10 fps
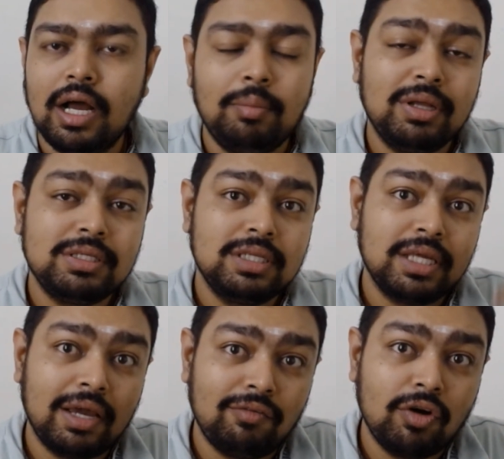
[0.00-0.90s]
ப்ளஸ்
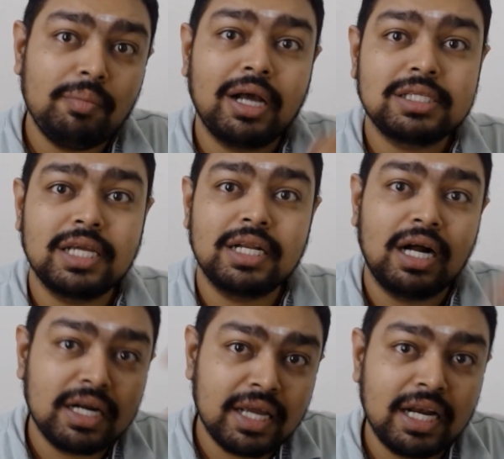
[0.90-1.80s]
நீங்கள் எவ்வளோ மேக்ஸ்
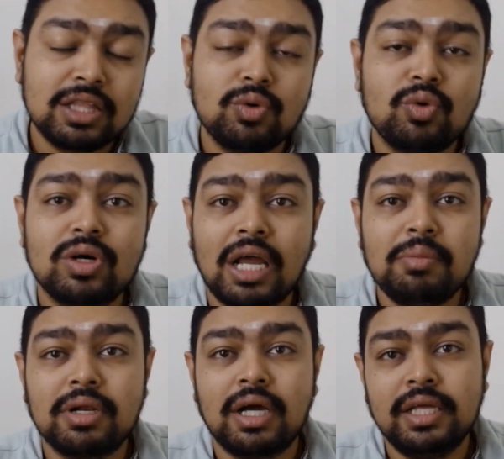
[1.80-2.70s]
கேட்டிருக்காங்கன்னு என்னத்துக்கும் உங்களுக்கு
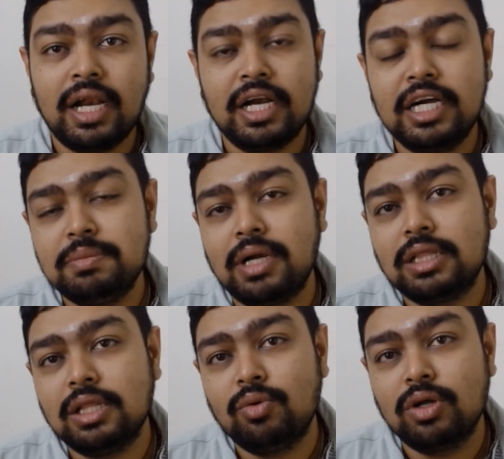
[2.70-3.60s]
டைம் இருக்காது ஏன்னா ரெண்டு மணி
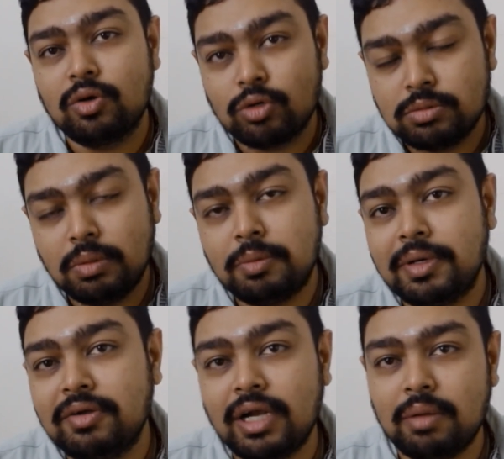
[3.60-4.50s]
நேரத்தில் உங்களுக்கு கொஷின் பேப்பர்
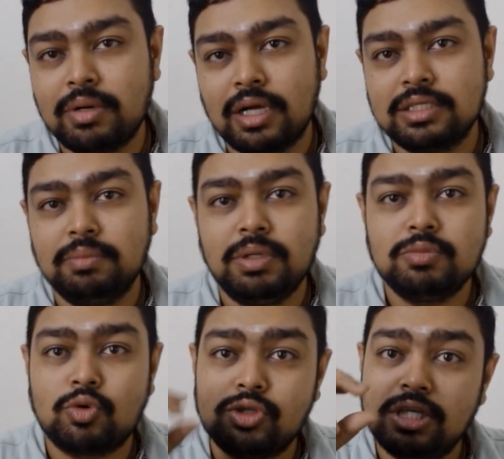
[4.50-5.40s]
படிக்கவே டைம் இருக்காது
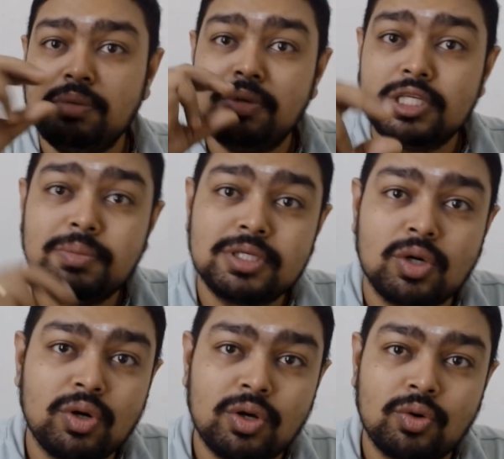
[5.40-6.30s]
சம்டைம்ஸ் கொஷினே பெருசு பெருசாக
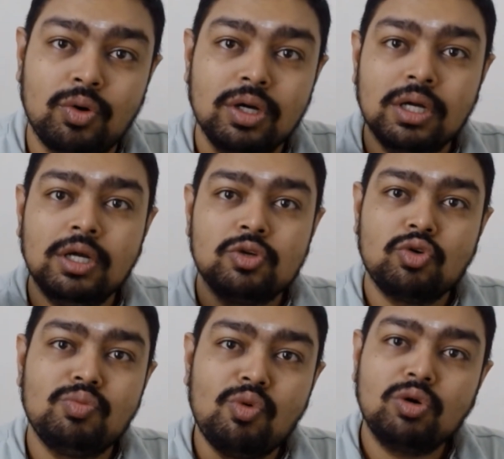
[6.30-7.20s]
கூட இருக்கும் ஸோ
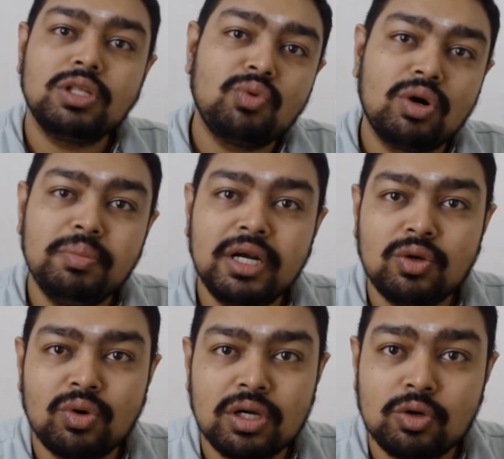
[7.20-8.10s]
மோர் தென் ஒன் மினிட்
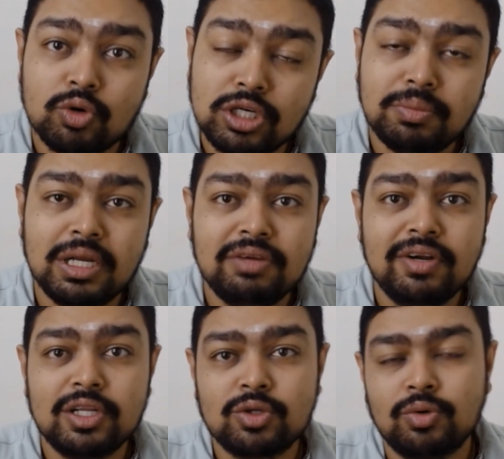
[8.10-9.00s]
உங்களுக்கு கொஷின் படிக்கவே
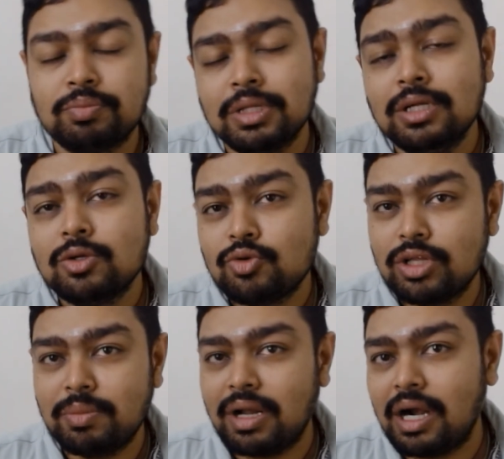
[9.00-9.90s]
எடுத்துக்கும் ஸோ
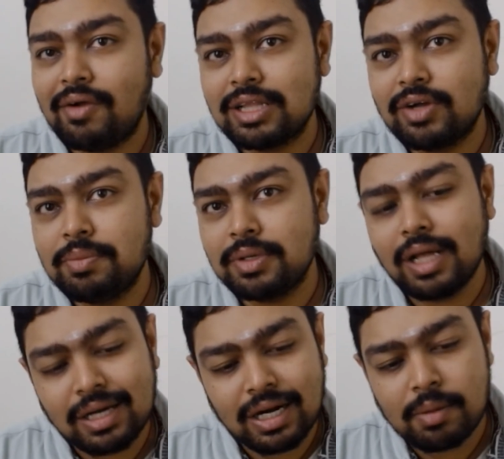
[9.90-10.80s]
இந்த மாதிரிலாம் வரது வாய்ப்பு இருக்குது
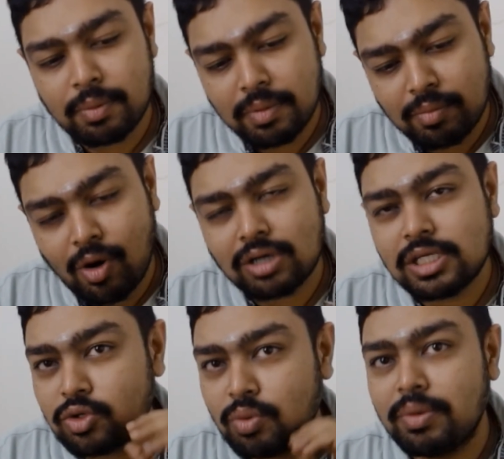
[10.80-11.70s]
அதனால் எப்பவுமே மார்க்
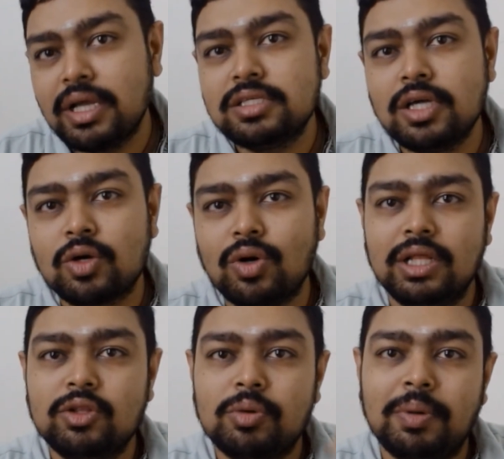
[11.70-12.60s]
டெஸ்ட் ரொம்ப ஈஸியாக இருக்கும்
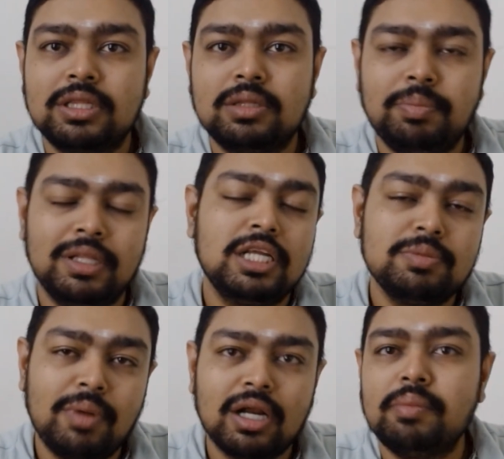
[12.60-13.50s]
அதுலேருந்து ஒரு பத் பதினஞ்சு
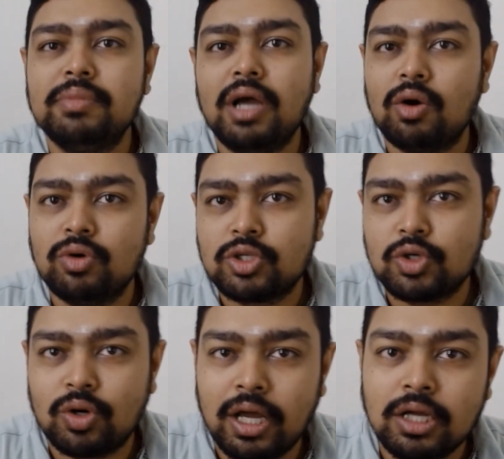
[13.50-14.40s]
மார்க் கம்மியாகும்னு
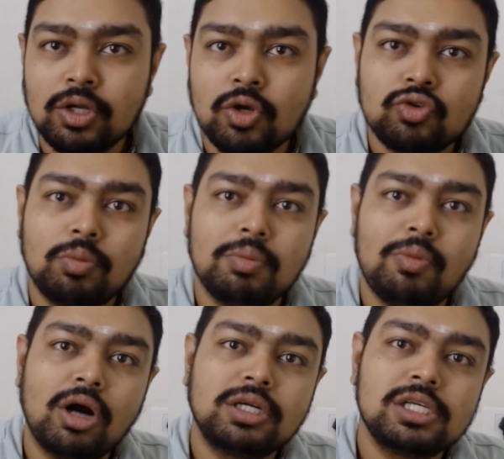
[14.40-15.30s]
வச்சுக்கோங்களேன் ஸோ இப்போ
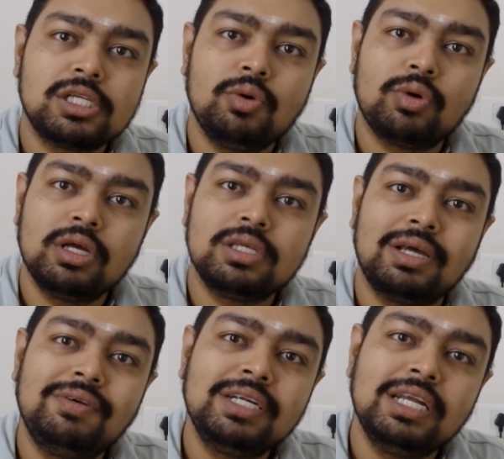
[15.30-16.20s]
மார்க் டெஸ்ட்டில் ஒரு
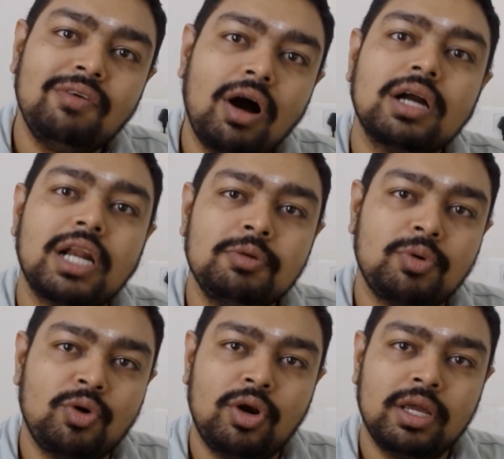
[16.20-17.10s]
செவன்ட்டி வாங்க ட்ரை
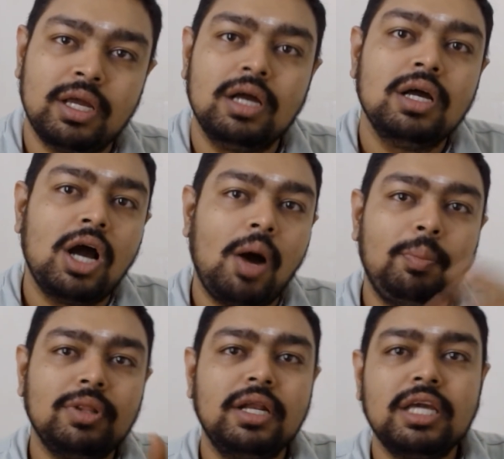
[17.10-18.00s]
பண்ணணும் நீங்கள்
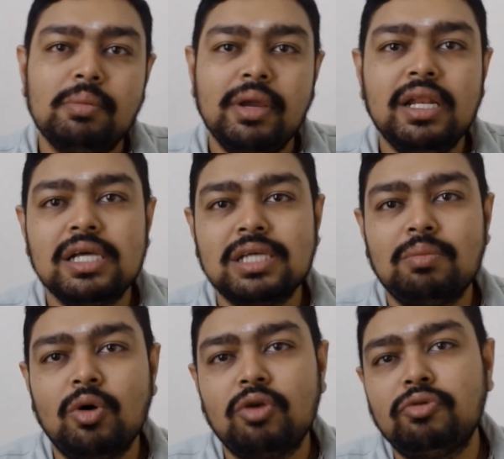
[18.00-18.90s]
அப்போ தான் நீங்கள் மெயின்
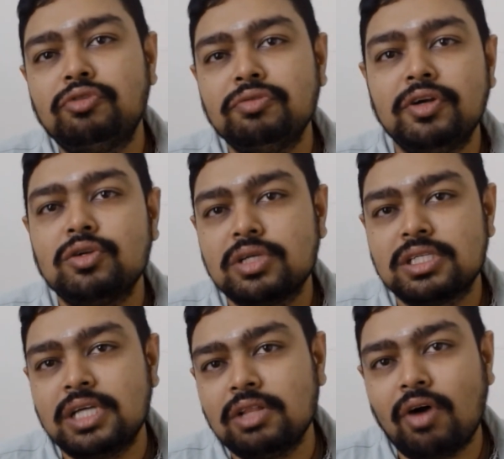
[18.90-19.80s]
எக்ஸாமில் ஒரு ஃபிஃப்டி ஃபைவ் டு
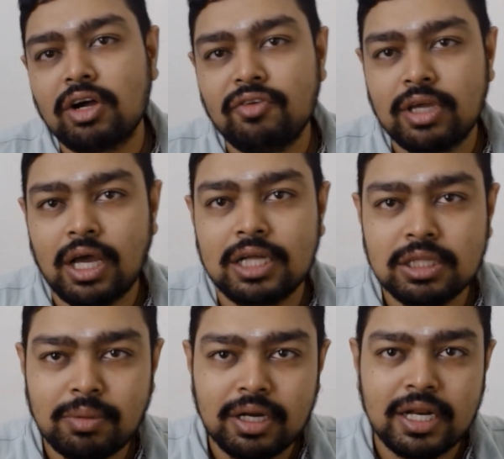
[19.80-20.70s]
சிக்ஸ்டியாவது வாங்குவீங்க அந்த
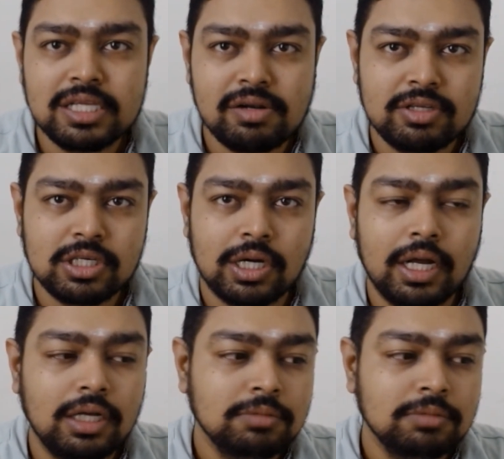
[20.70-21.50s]
மாதிரி ரேஞ்சில் வச்சுக்கோங்க